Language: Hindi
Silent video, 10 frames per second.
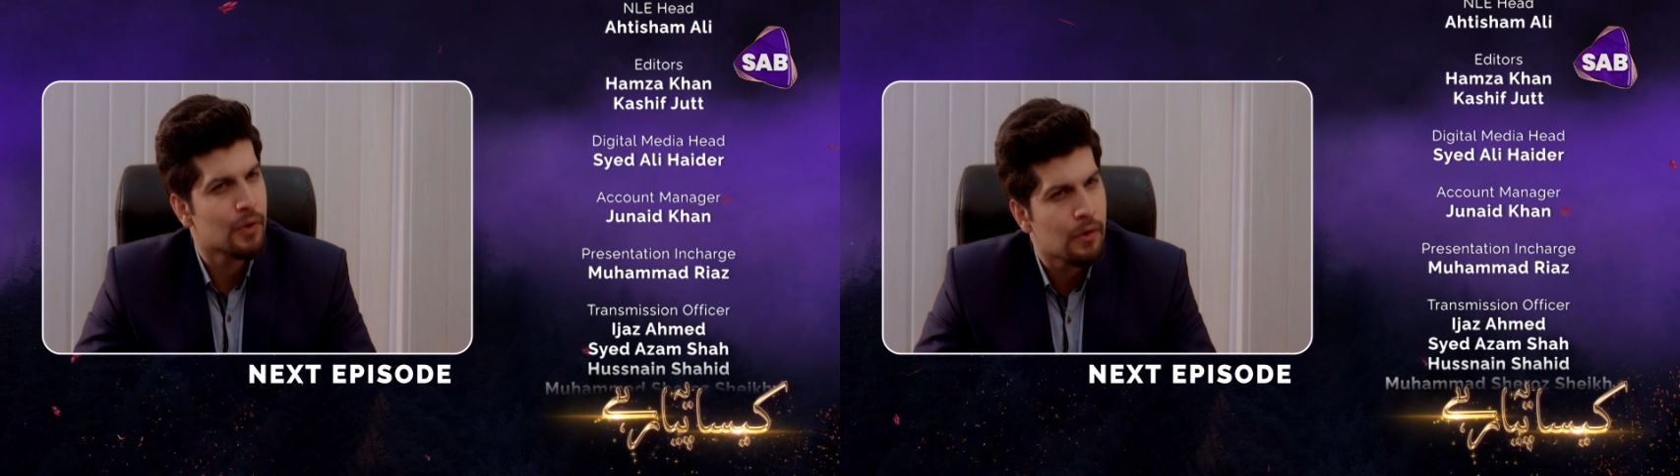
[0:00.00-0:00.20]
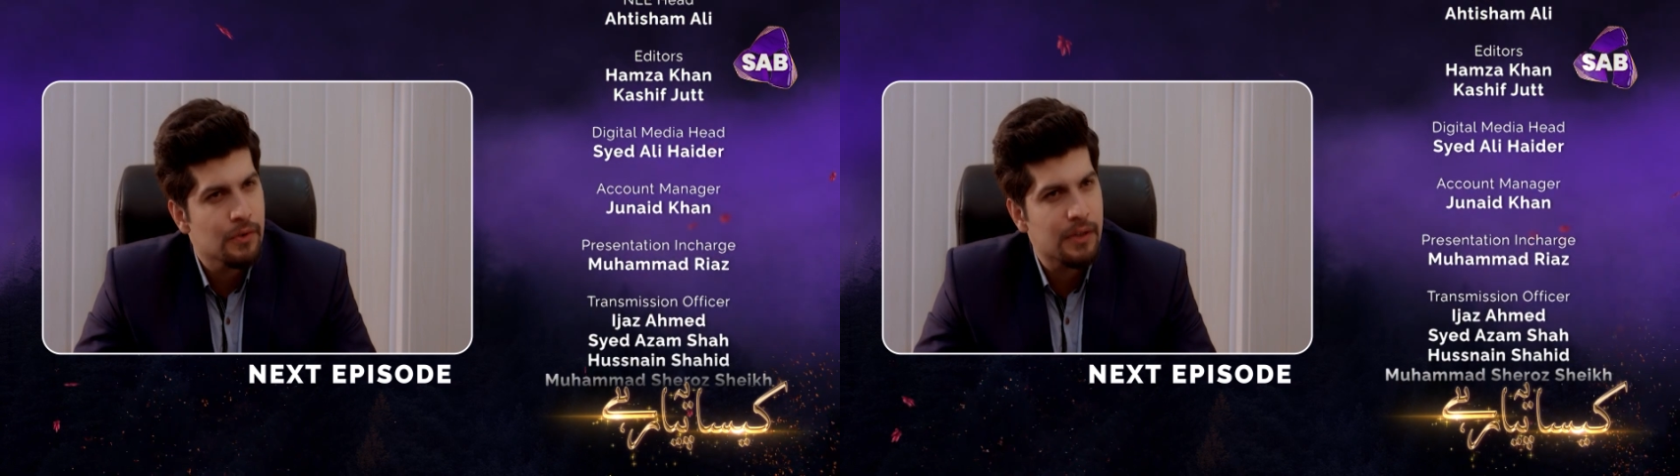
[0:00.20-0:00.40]

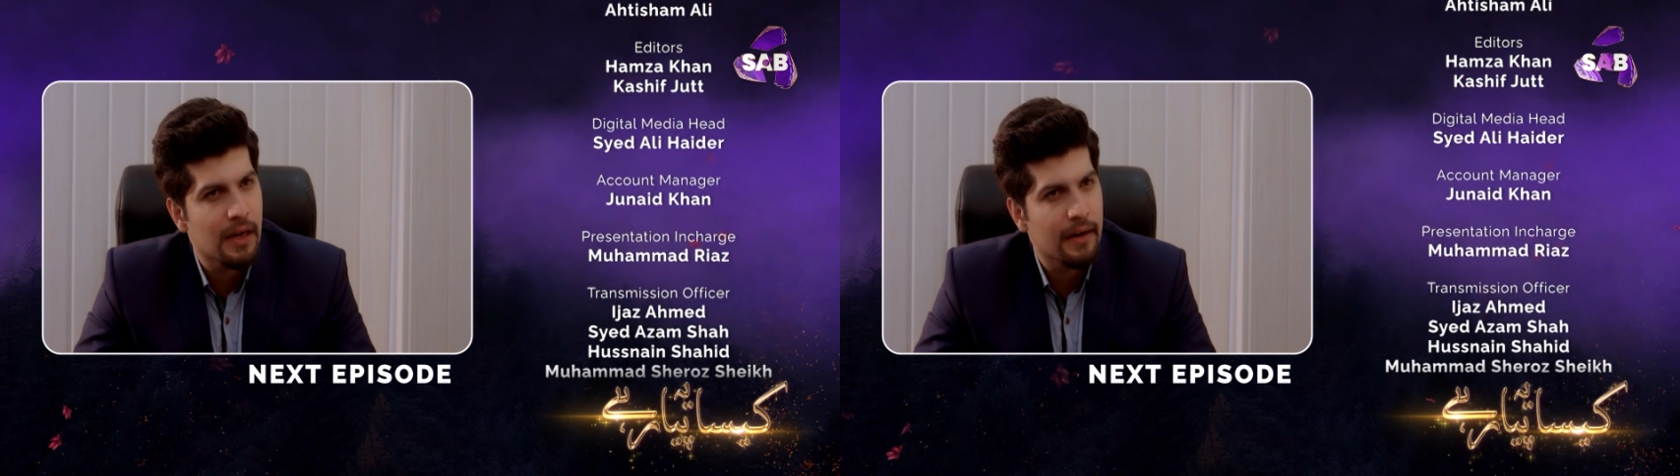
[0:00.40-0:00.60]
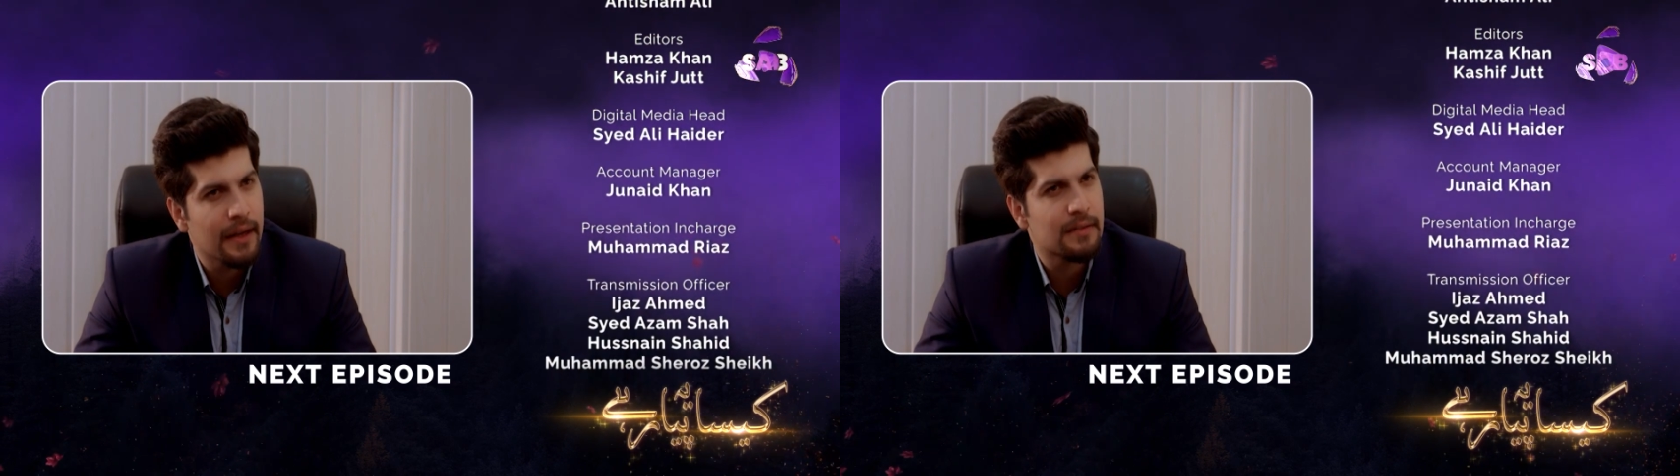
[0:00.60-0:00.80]
जो कुछ
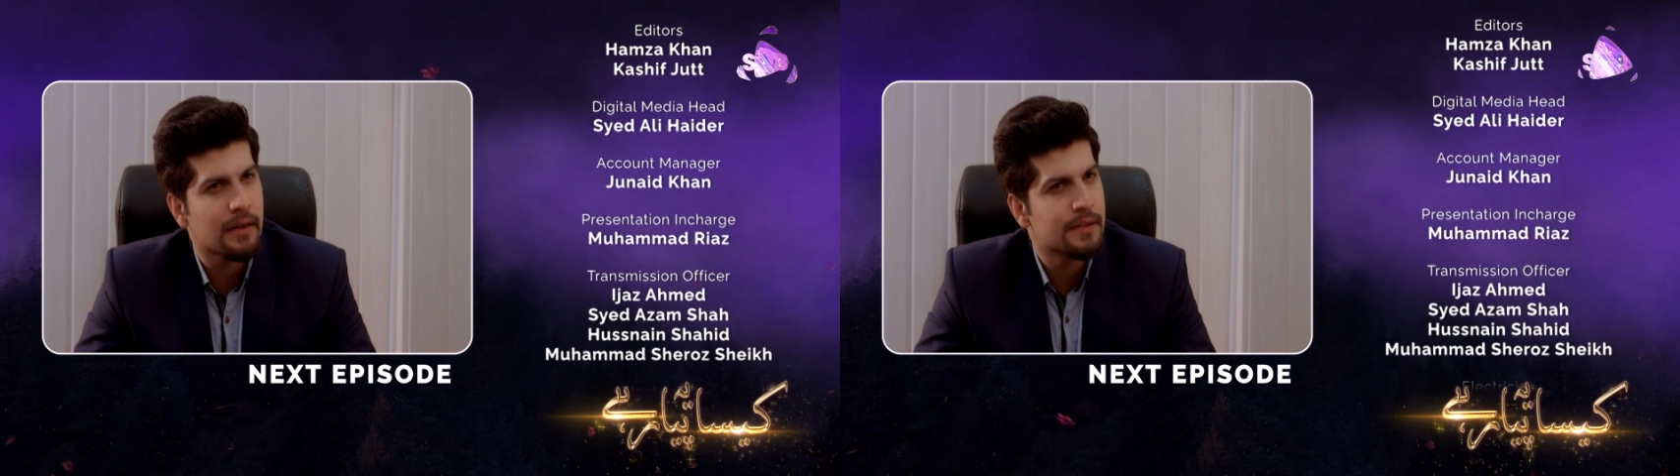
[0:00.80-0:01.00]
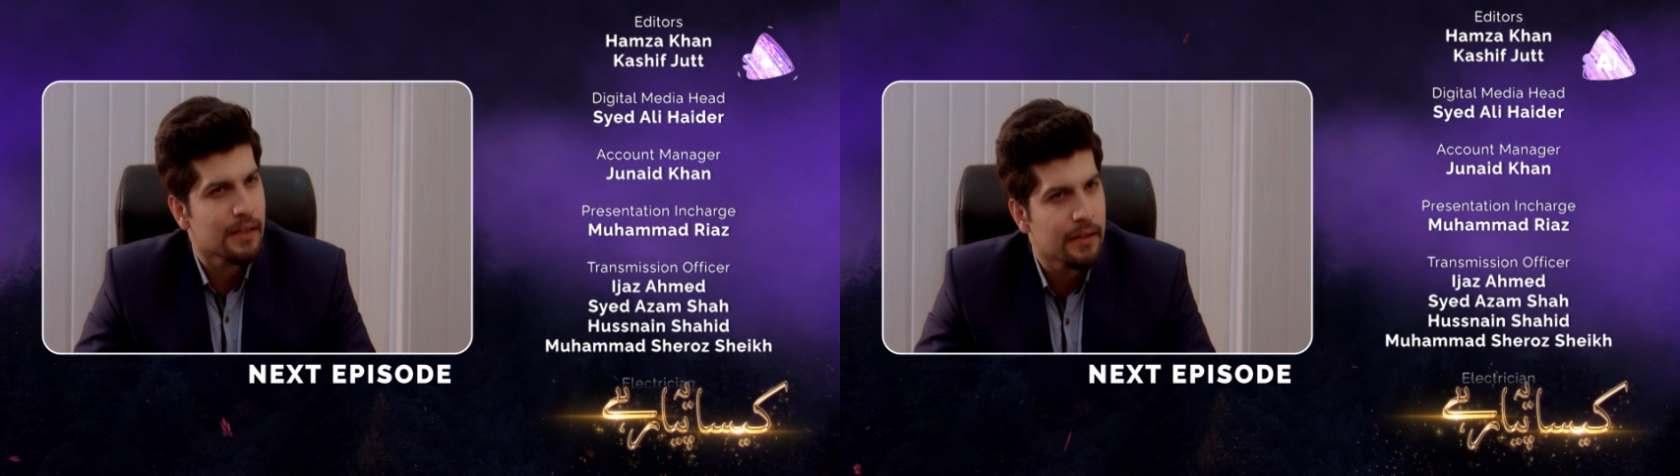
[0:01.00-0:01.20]
करना है
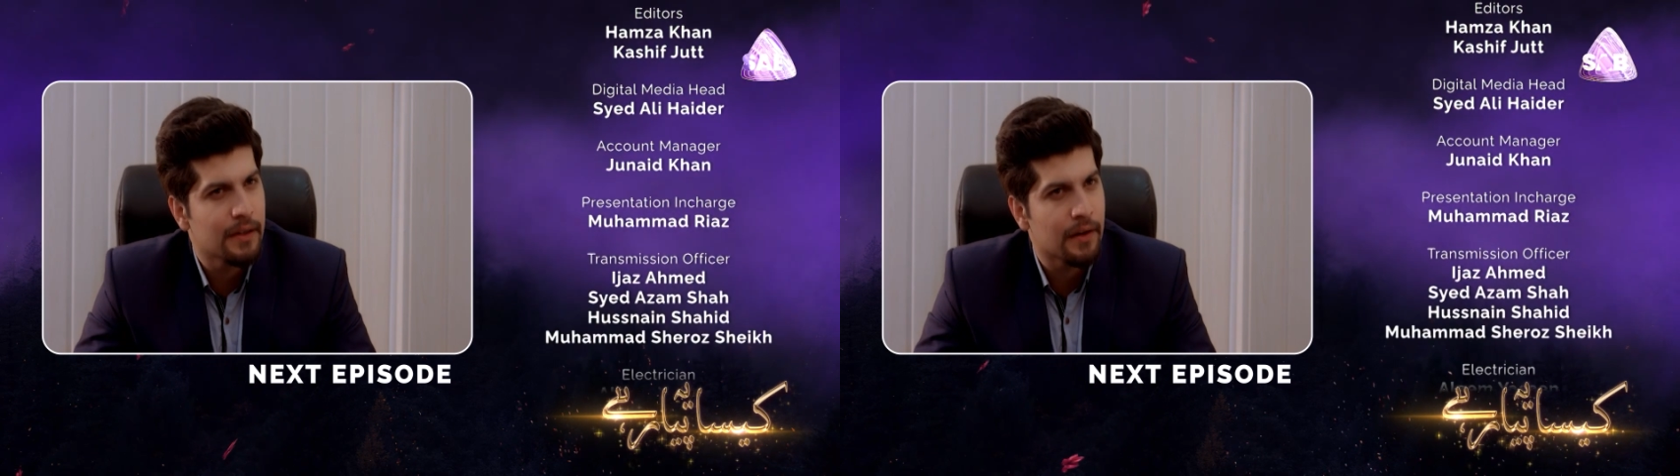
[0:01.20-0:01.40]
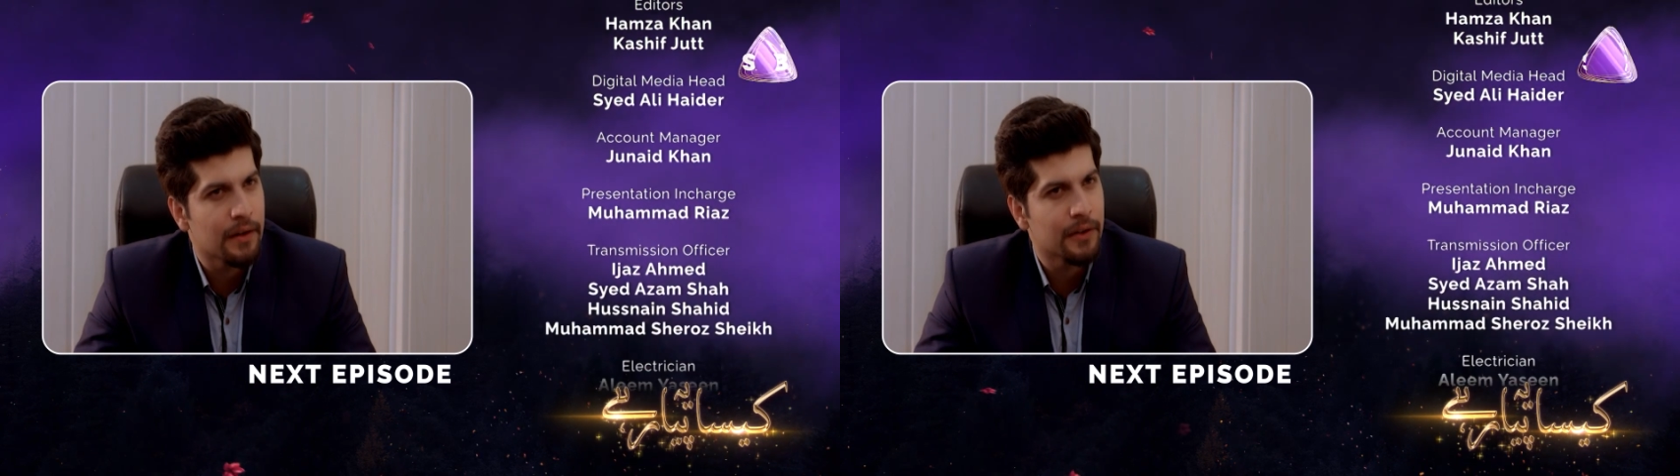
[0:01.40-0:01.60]
ज़रा जल्दी
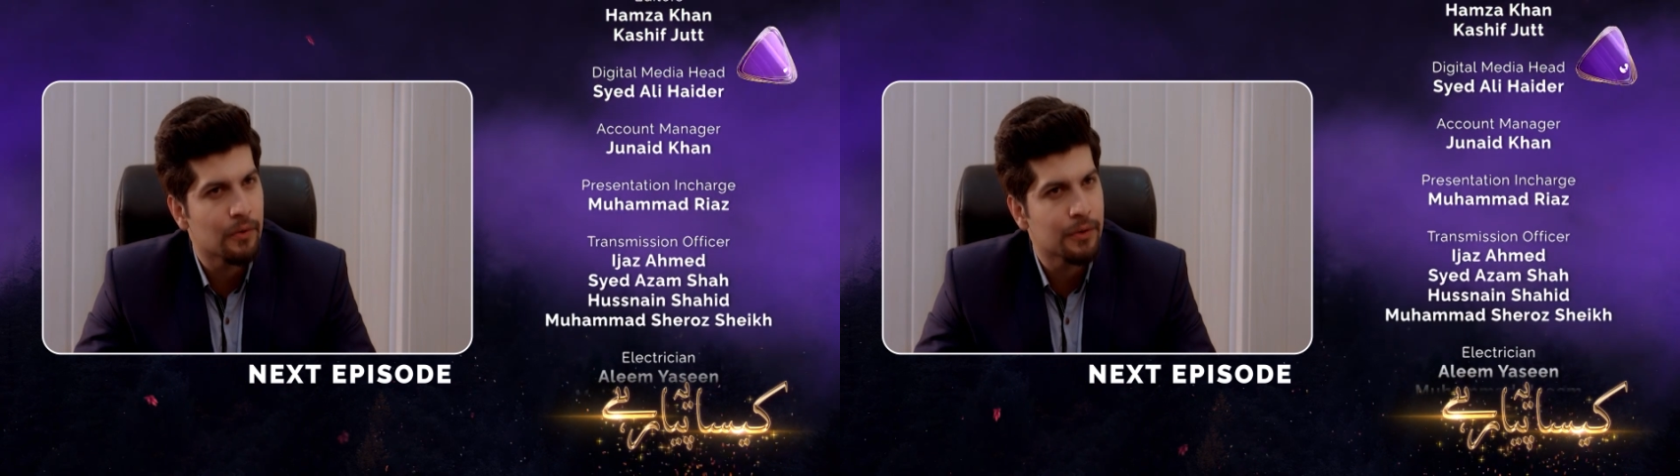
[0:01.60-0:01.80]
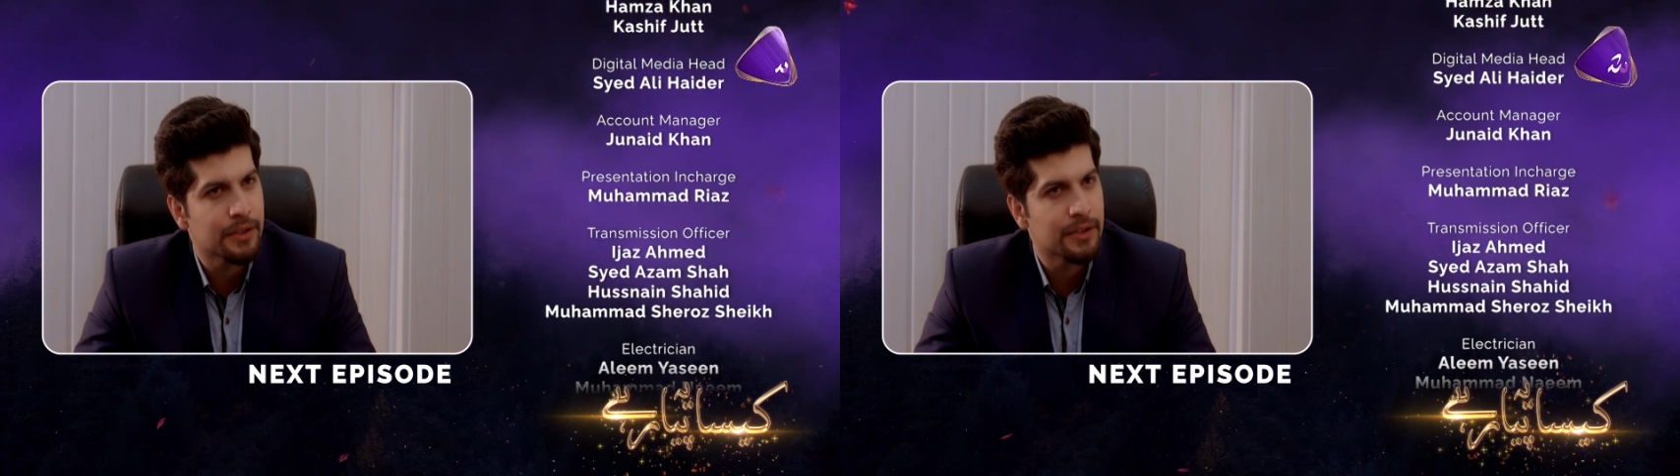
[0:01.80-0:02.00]
करने की
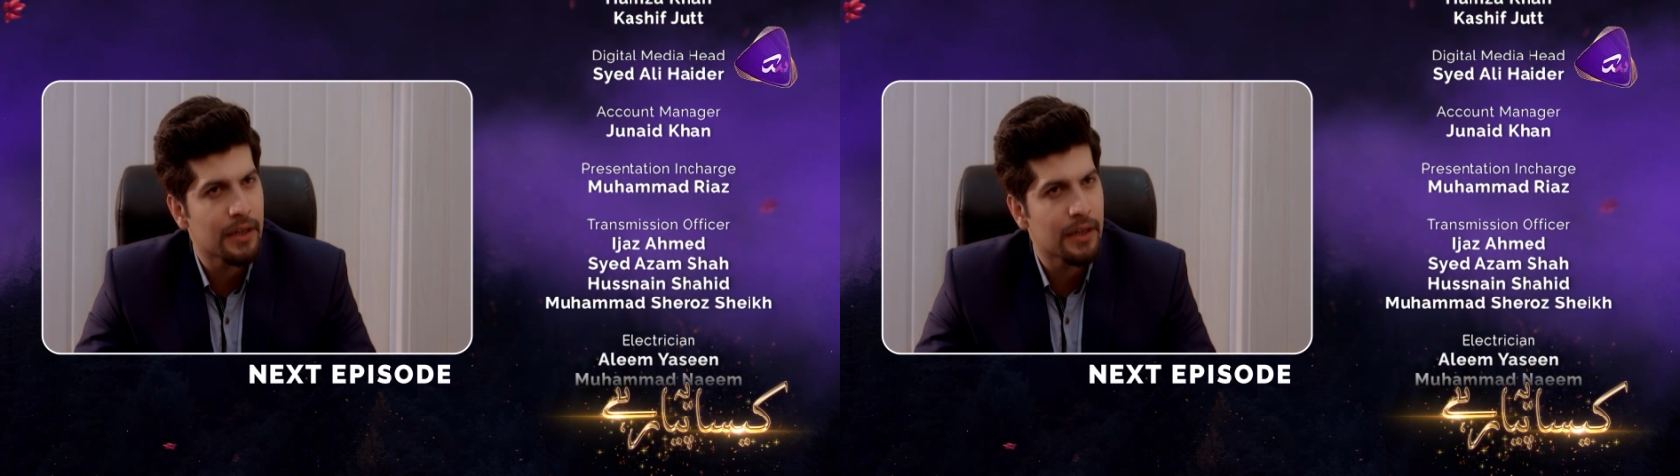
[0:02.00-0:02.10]
कोशिश